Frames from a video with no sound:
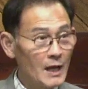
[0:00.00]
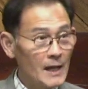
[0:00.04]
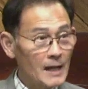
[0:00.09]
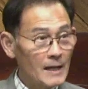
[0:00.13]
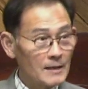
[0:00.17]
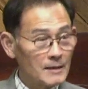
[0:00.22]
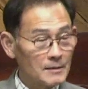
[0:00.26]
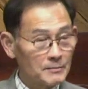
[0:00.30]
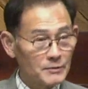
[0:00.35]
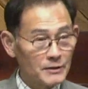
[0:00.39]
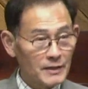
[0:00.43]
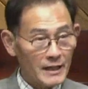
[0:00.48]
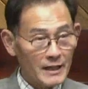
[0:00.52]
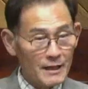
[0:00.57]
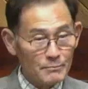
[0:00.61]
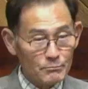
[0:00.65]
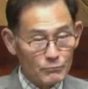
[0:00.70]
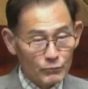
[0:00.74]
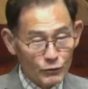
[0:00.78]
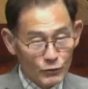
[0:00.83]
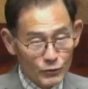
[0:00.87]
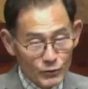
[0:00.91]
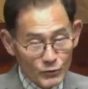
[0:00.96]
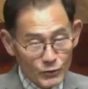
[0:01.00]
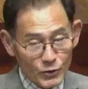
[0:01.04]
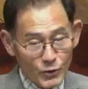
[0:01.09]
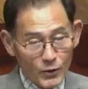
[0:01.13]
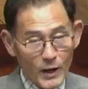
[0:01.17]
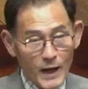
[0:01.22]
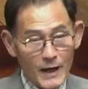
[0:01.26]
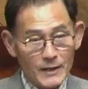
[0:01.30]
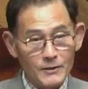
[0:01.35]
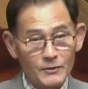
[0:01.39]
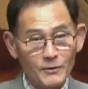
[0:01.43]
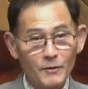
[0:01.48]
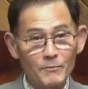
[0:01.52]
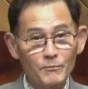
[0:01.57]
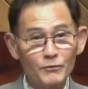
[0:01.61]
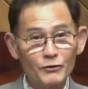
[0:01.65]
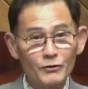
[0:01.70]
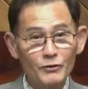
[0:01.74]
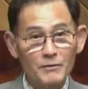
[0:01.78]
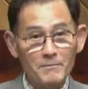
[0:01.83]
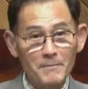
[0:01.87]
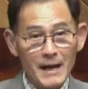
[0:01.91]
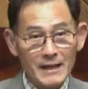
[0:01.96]
그분에게 물을 줘가지고
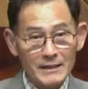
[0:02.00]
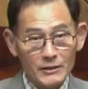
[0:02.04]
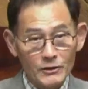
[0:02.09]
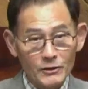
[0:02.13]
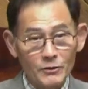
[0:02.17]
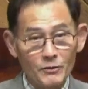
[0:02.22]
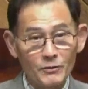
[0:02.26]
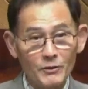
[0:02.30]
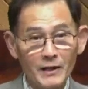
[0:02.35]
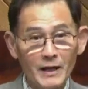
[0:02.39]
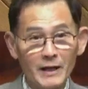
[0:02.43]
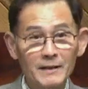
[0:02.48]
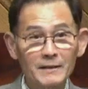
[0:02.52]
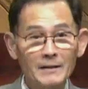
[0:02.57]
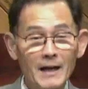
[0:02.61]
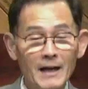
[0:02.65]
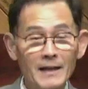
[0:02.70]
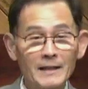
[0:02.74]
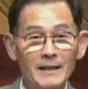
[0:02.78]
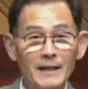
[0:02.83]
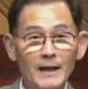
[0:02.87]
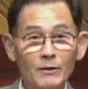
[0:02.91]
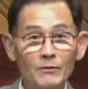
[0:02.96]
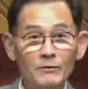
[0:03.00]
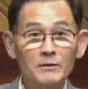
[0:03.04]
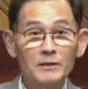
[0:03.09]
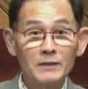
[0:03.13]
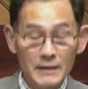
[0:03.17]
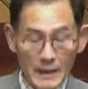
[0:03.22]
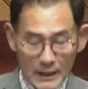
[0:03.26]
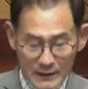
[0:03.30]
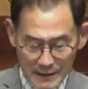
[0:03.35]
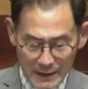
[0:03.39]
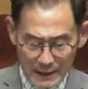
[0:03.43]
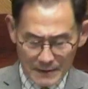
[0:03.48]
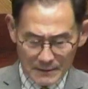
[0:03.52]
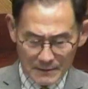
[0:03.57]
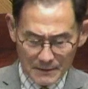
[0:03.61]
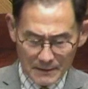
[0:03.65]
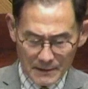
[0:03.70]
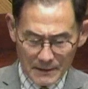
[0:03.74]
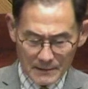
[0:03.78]
물을 마시려고 하게 하고 그랬다는 거예요.